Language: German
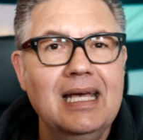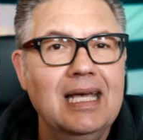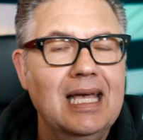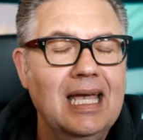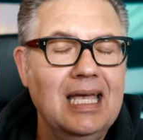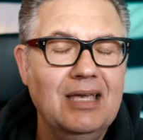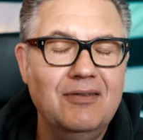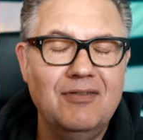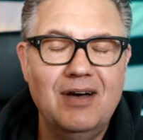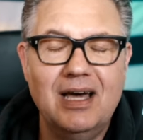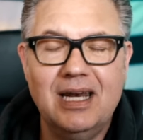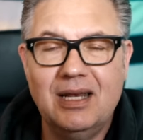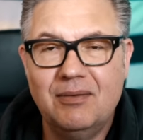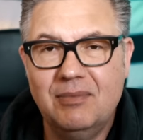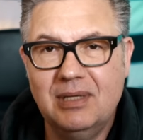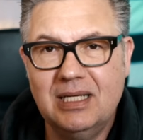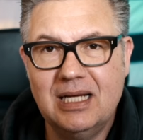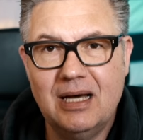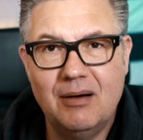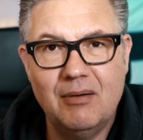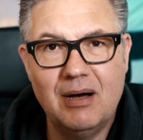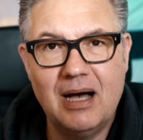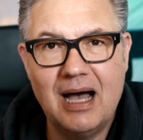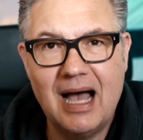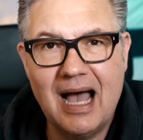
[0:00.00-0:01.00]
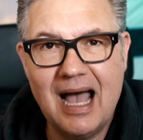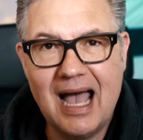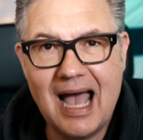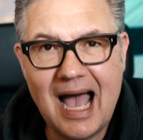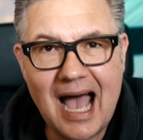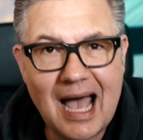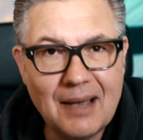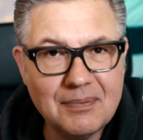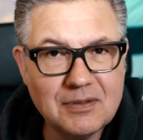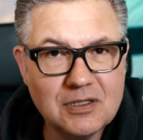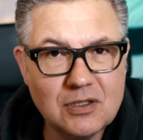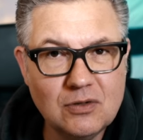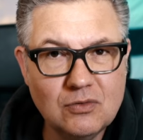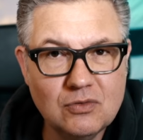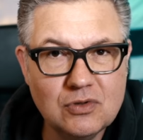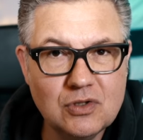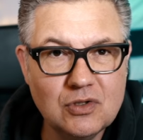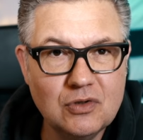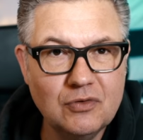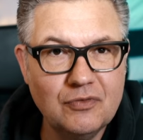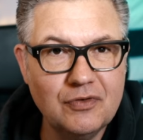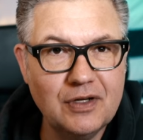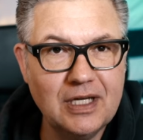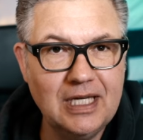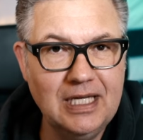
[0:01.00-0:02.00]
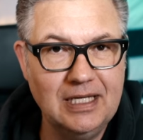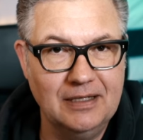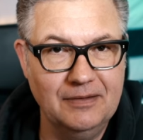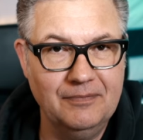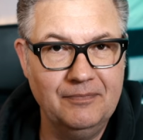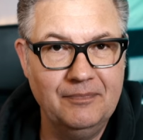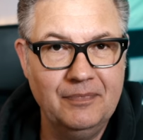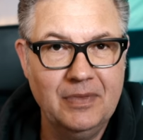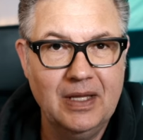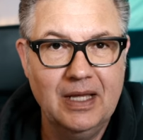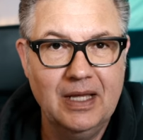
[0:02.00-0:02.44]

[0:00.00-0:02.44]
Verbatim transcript: Ich war damit aber absolut zufrieden.